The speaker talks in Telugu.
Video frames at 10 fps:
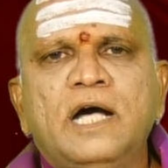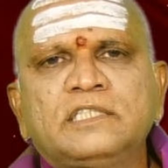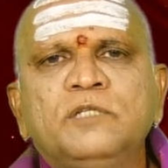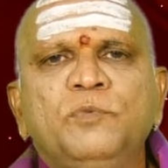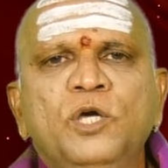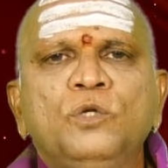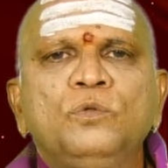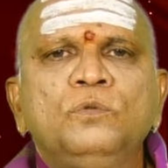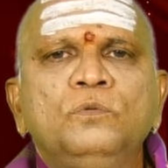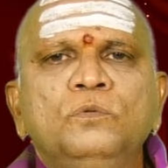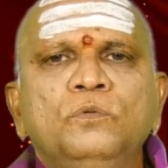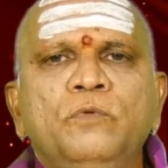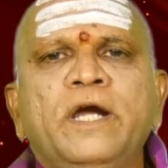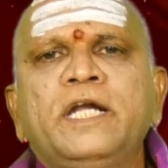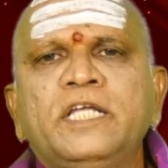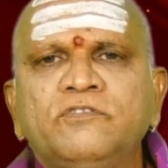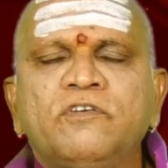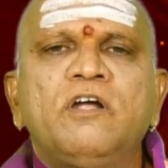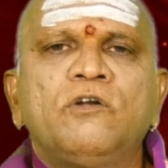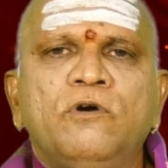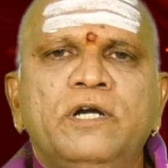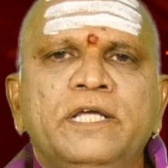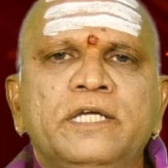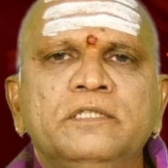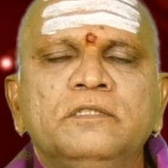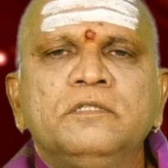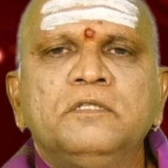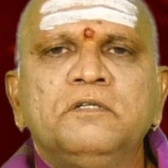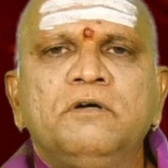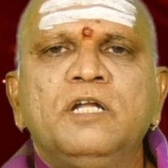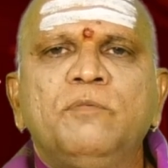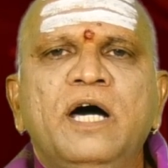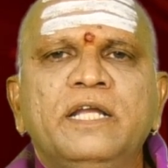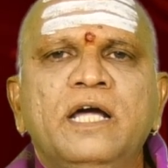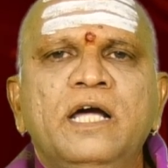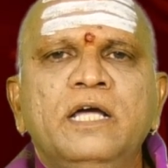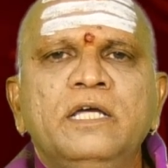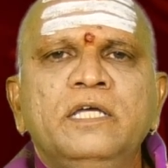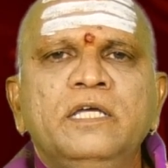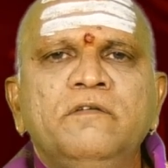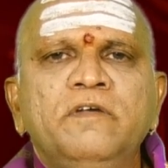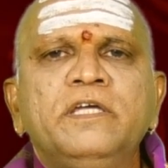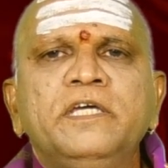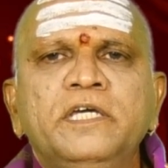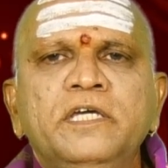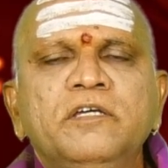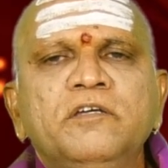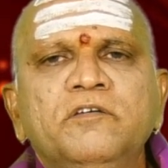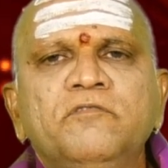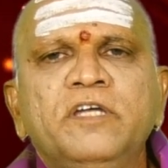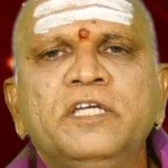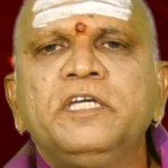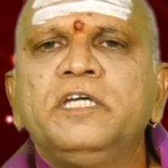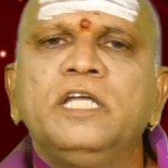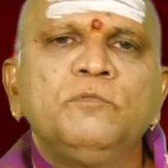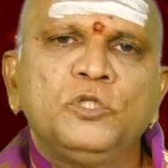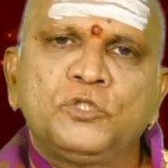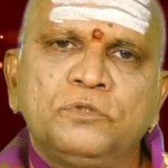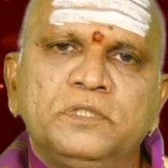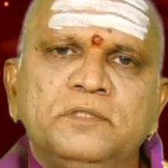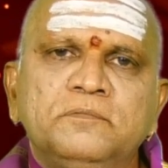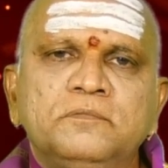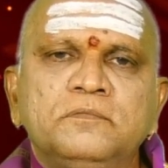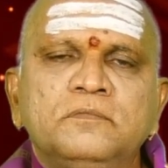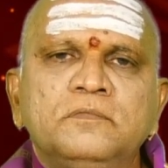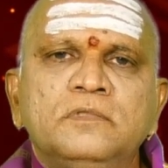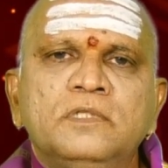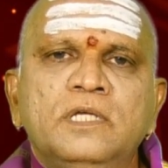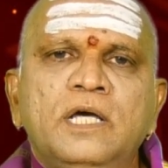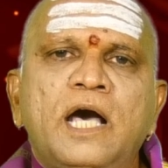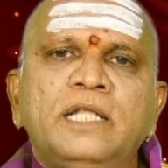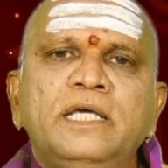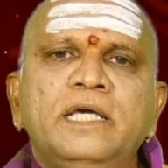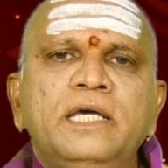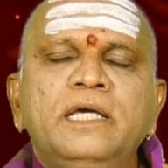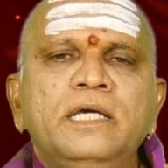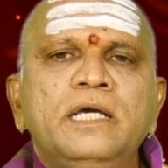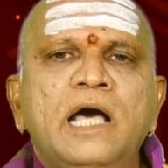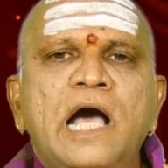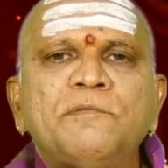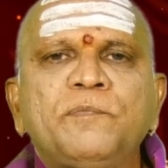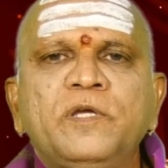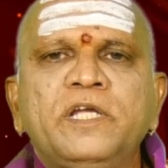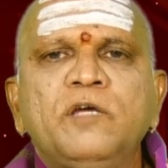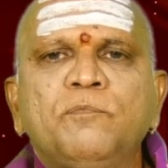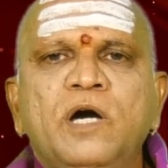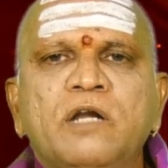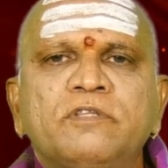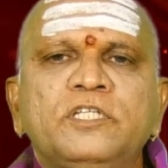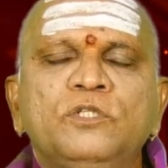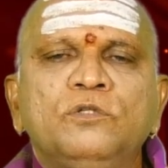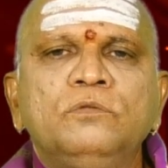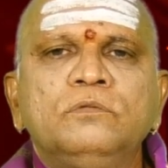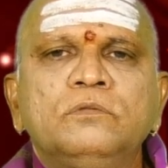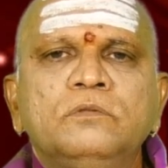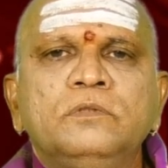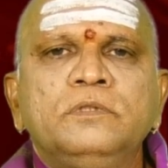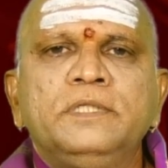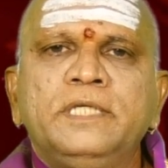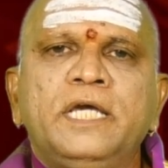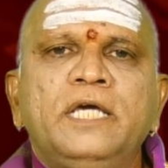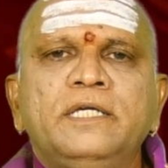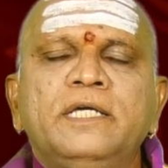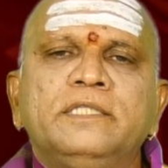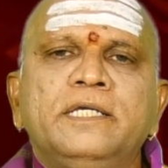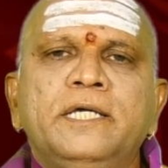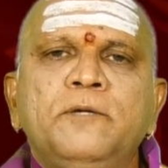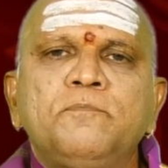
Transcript: అతని పేరు వెంకటేశ్వరరావు అనుకోండి వాళ్ళ భార్య వెంకి వెంకి అని పిలుస్తుంది అదే ఆమె పేరు పార్వతీను ఇంకేదైతే